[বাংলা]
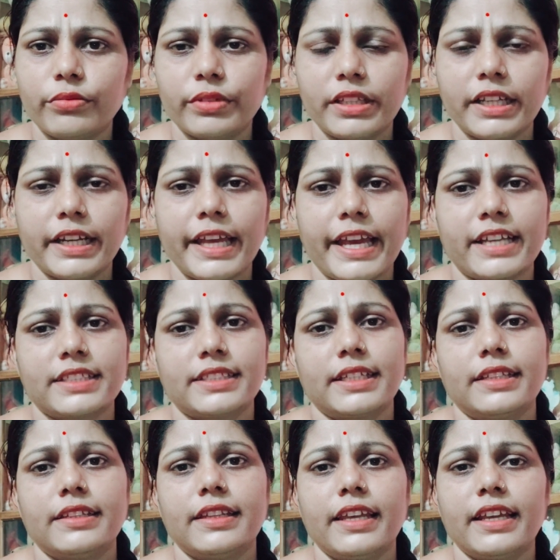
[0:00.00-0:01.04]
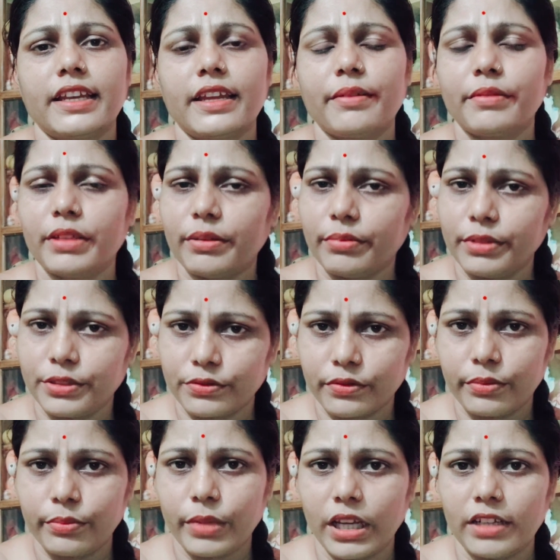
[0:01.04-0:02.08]
তোমাদেরকে একসাথে দেখলে আমাদের
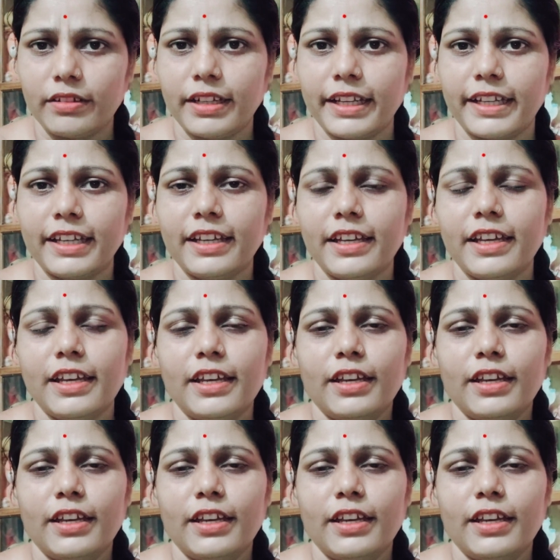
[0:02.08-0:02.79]
ভীষণ ভালো লাগে